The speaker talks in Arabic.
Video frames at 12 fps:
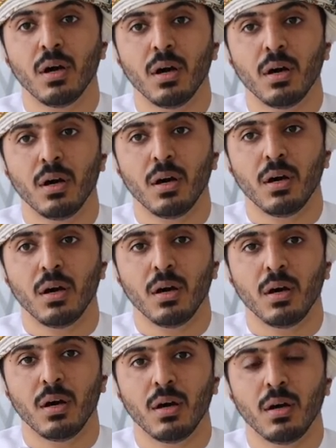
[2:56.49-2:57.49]

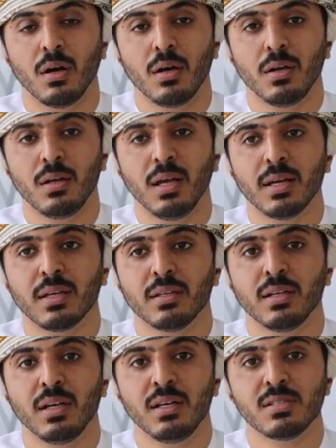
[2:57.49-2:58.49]
آه
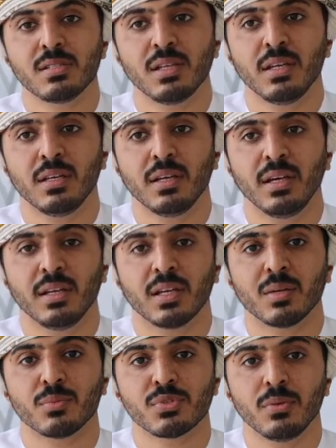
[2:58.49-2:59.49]
لكن احس انا يعني
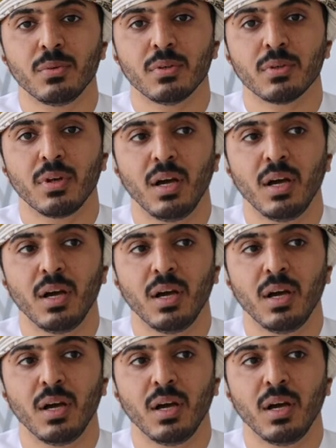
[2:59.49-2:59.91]
كمصور